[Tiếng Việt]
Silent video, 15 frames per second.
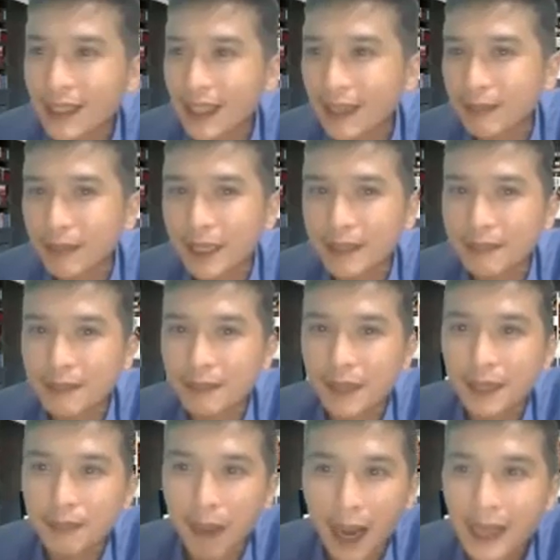thị này, mình
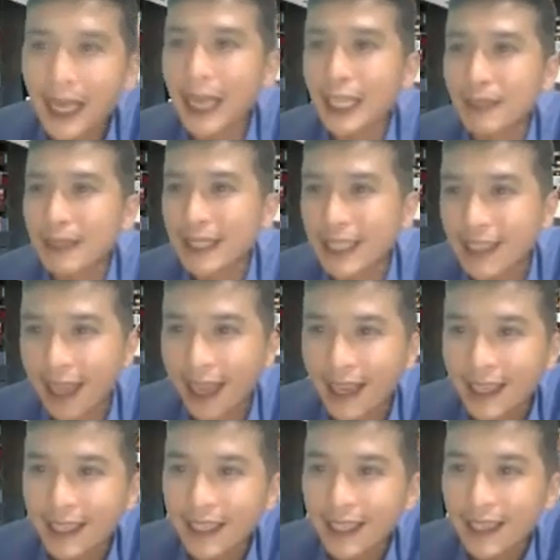mình mở ngay cho mình cái
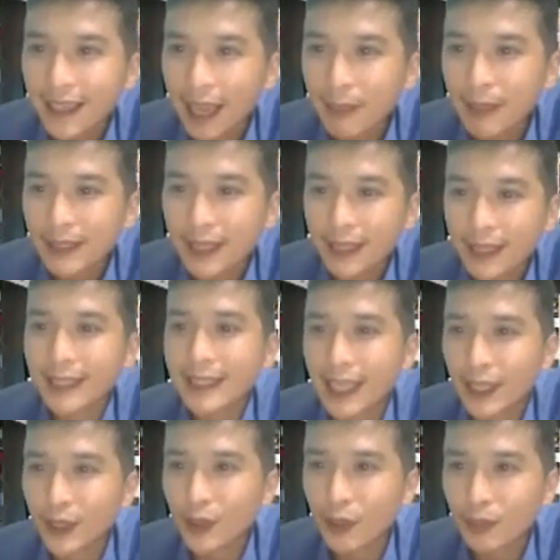thẻ để mình trở thành
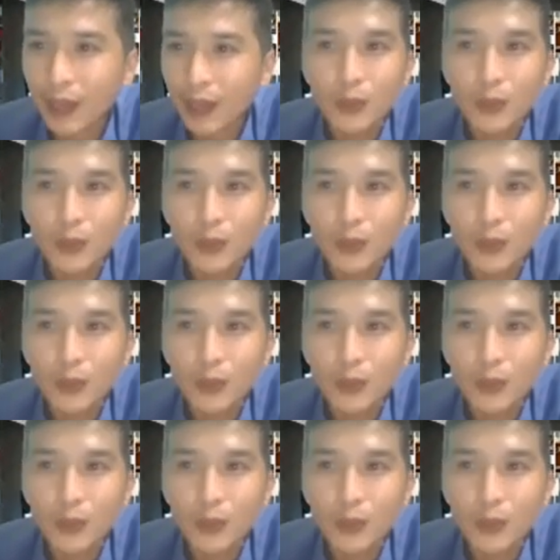nhà tiêu dùng.